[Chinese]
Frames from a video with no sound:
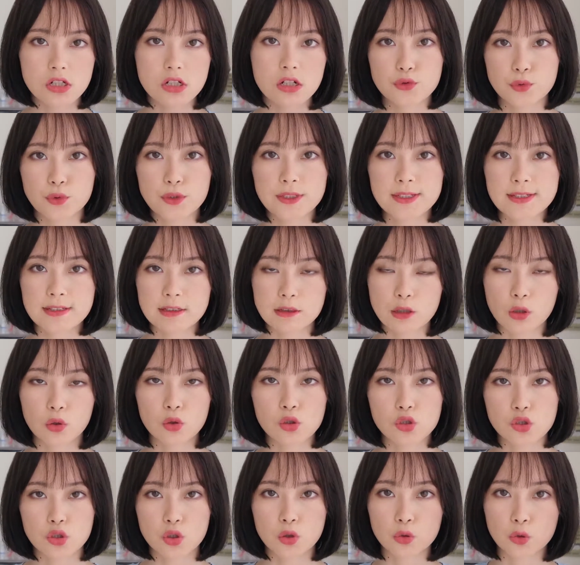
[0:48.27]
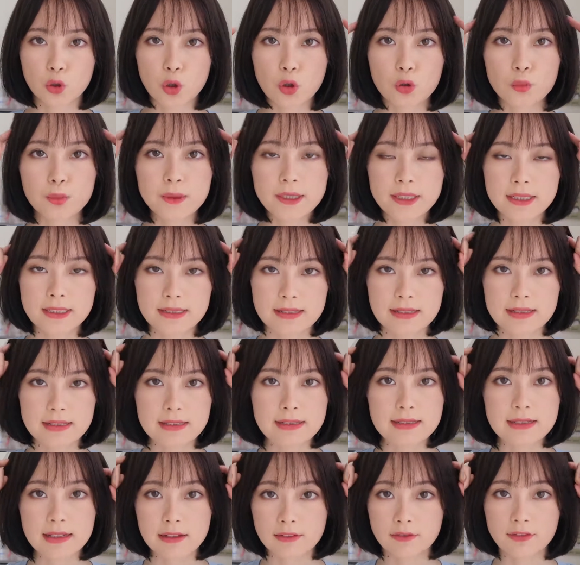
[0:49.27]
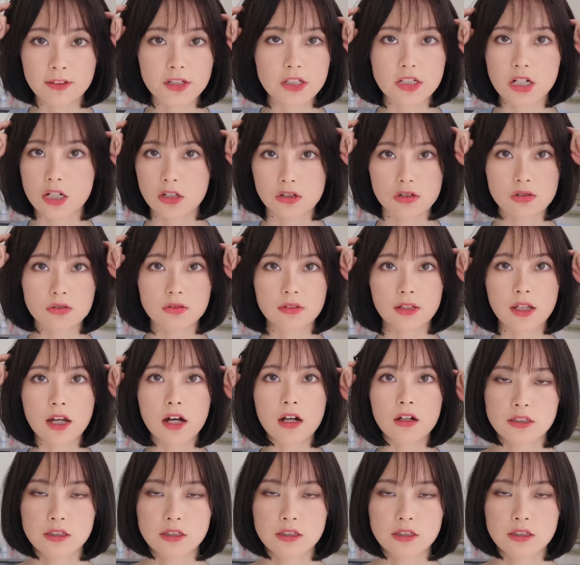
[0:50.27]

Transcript: 所以洗头的时候，头皮的清洁非常重要。